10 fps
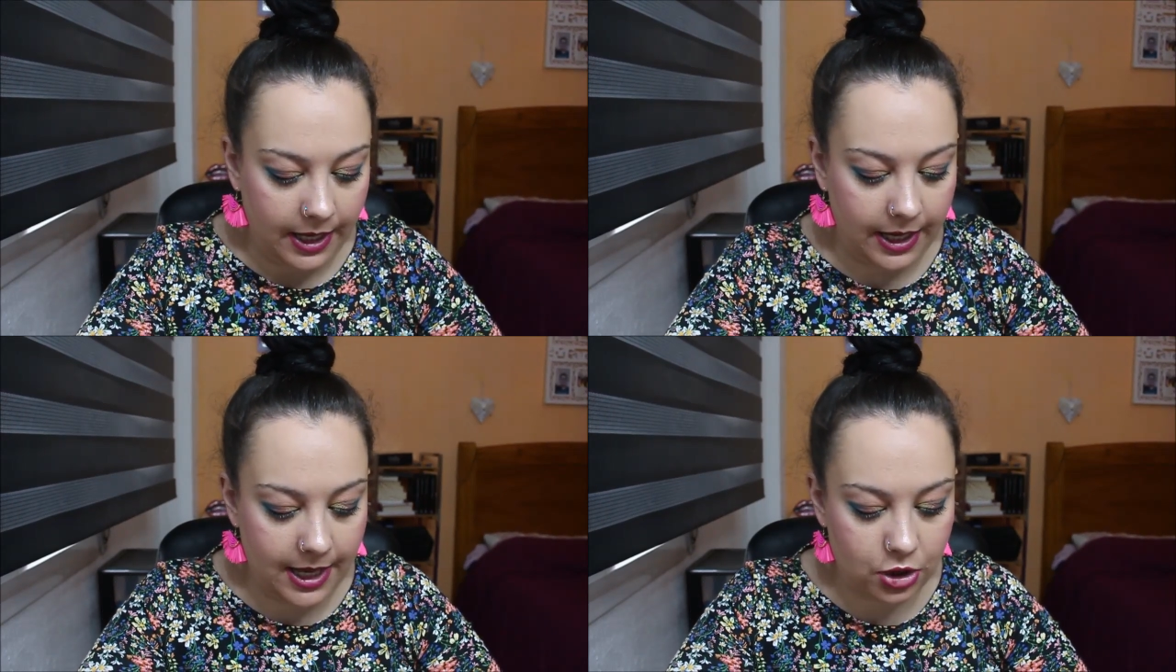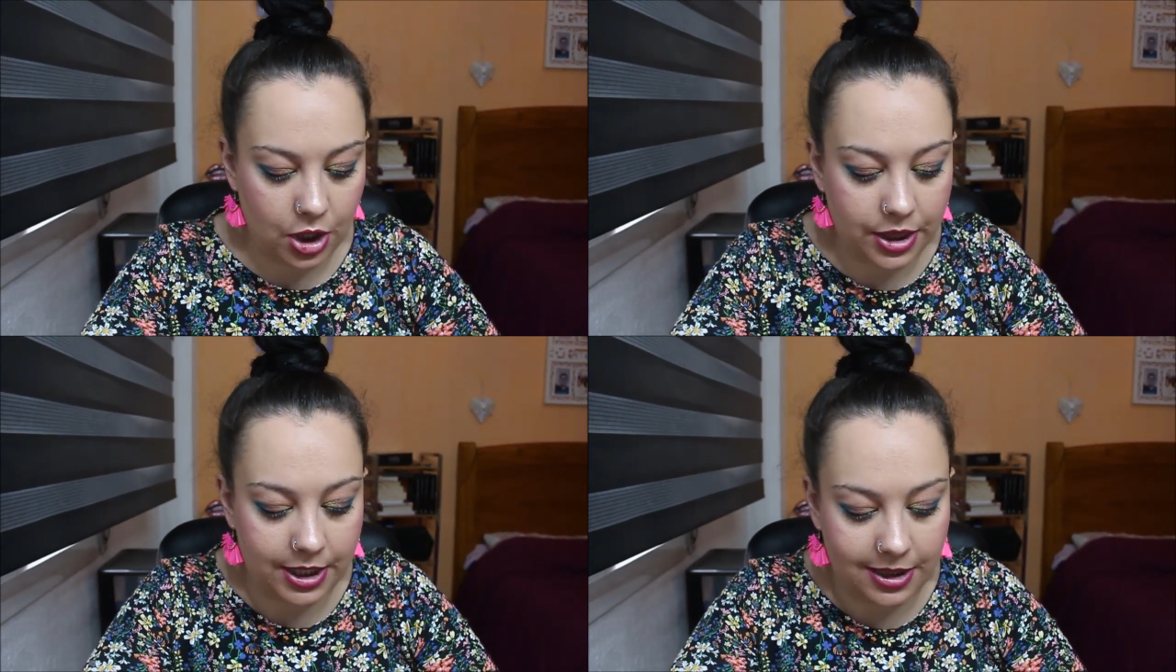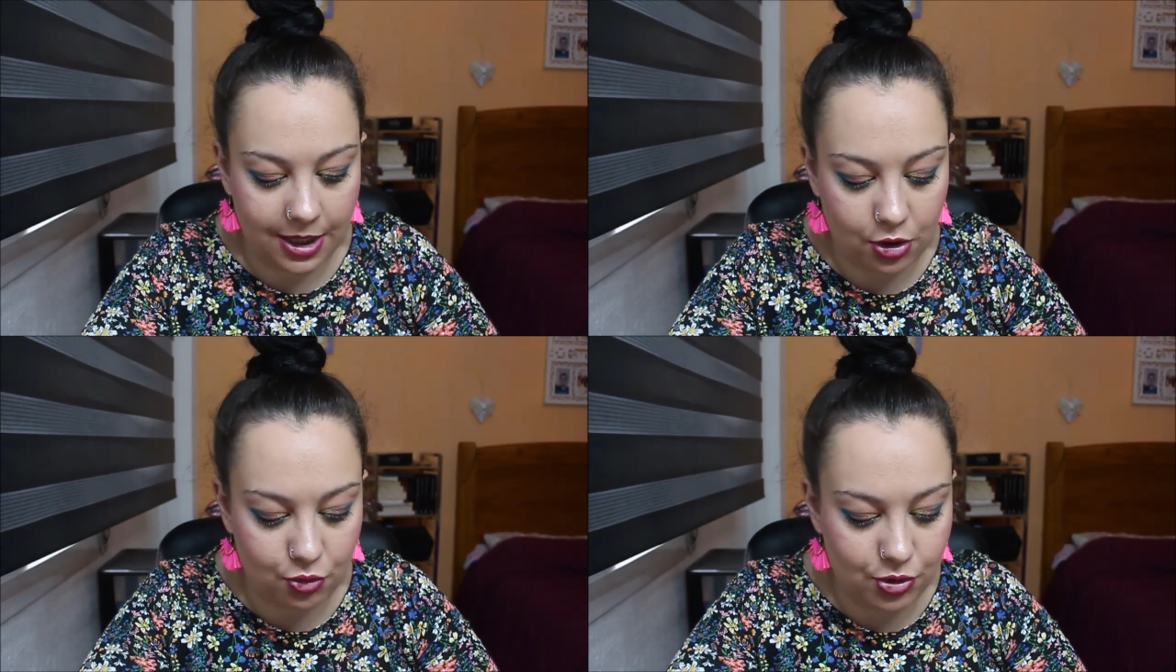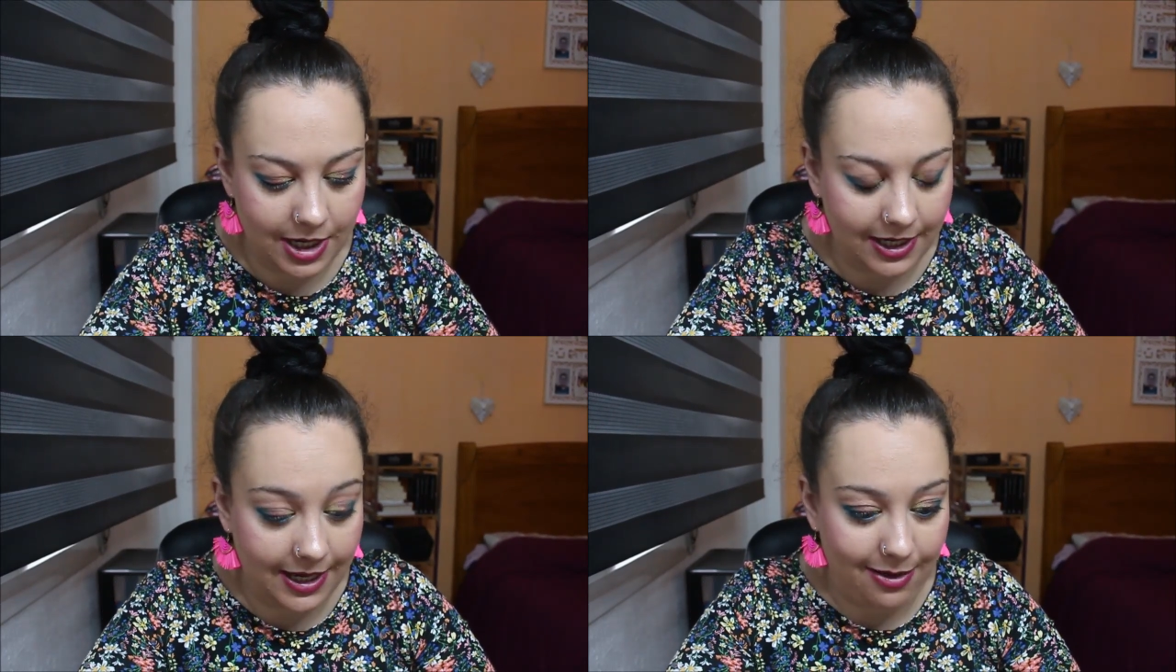Y entonces tengo
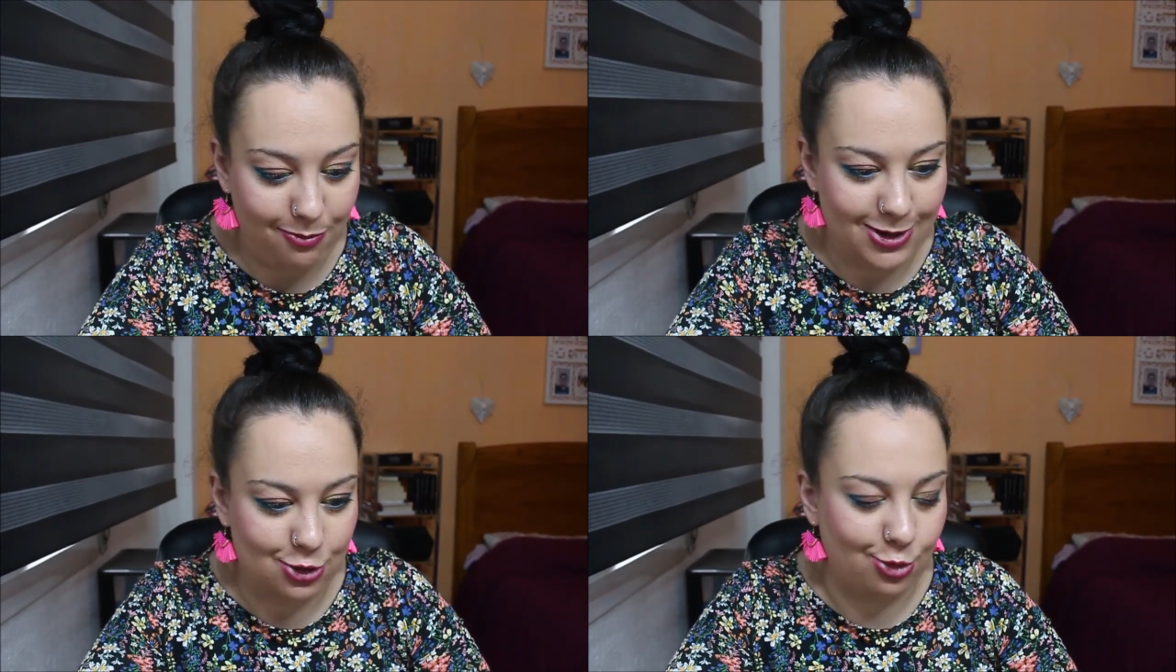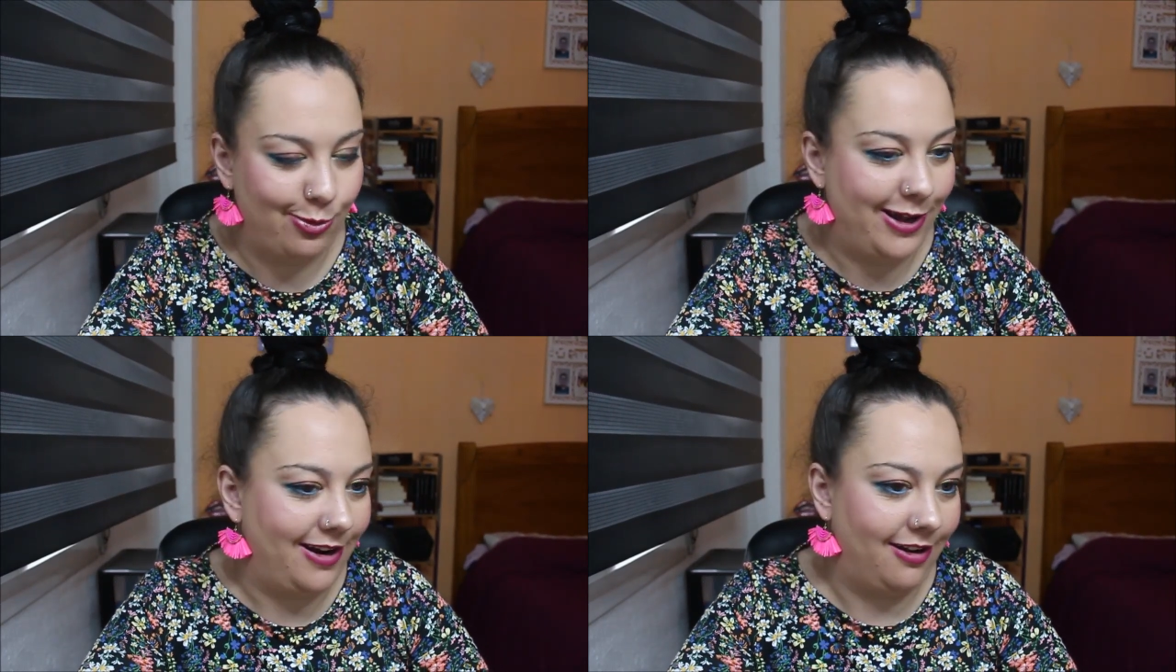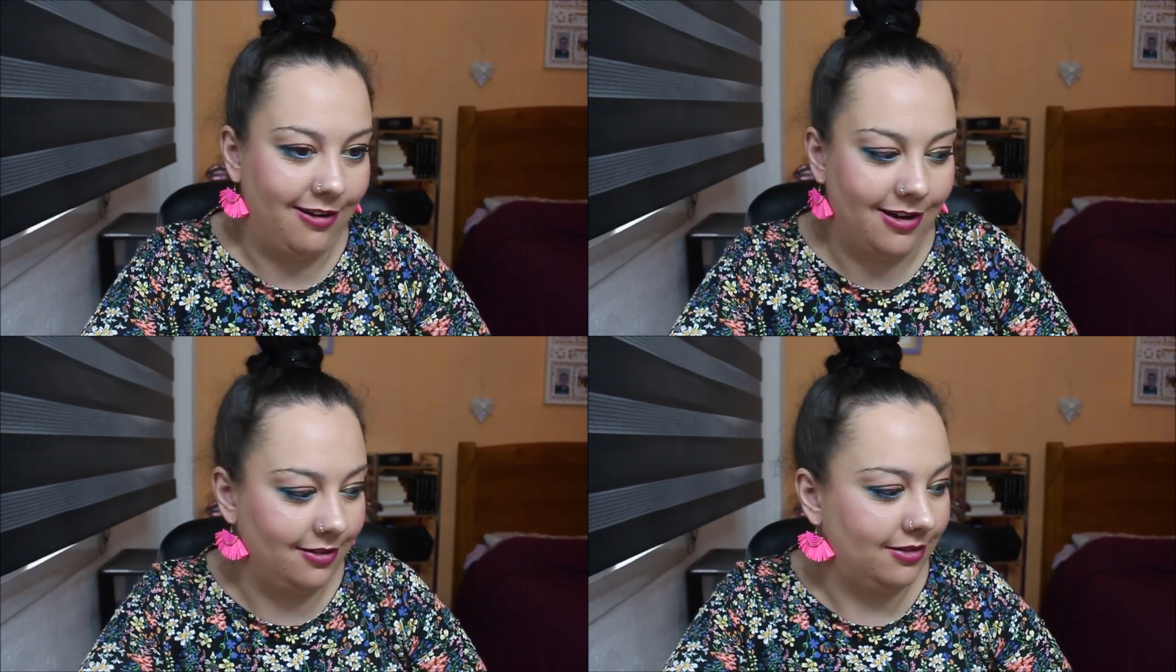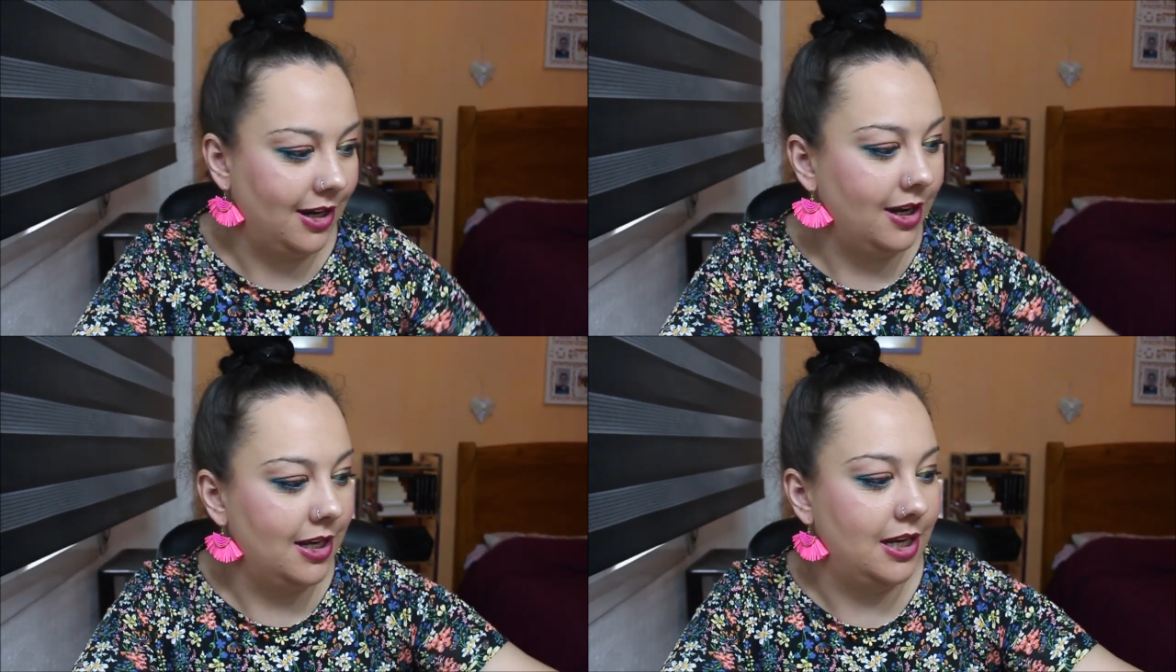una que me súper encanta